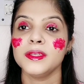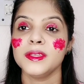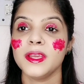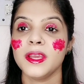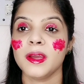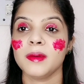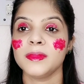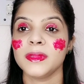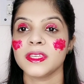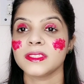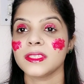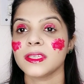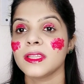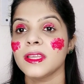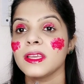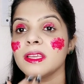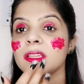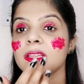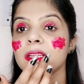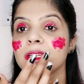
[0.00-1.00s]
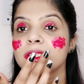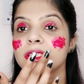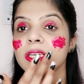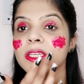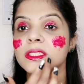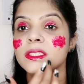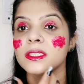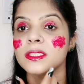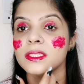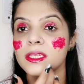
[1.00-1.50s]
ये आप देख सकते हैं कितना अच्छा
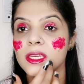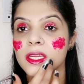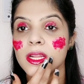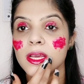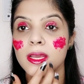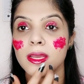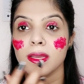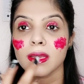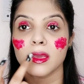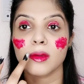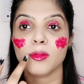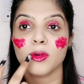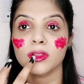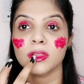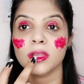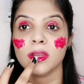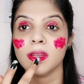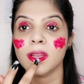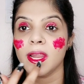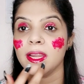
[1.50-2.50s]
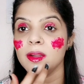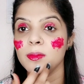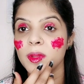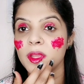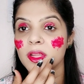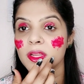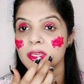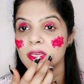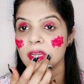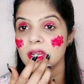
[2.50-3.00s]
इसका स्ट्रेन आया है बहुत ही लाइट
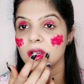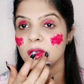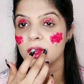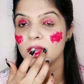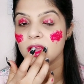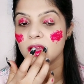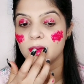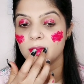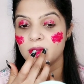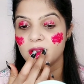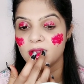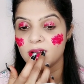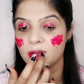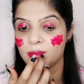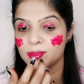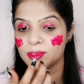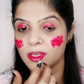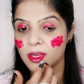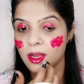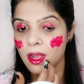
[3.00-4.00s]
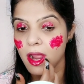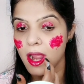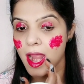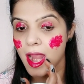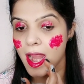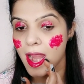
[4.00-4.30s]
पिंक शेड हो गया है मेरे लिप्स का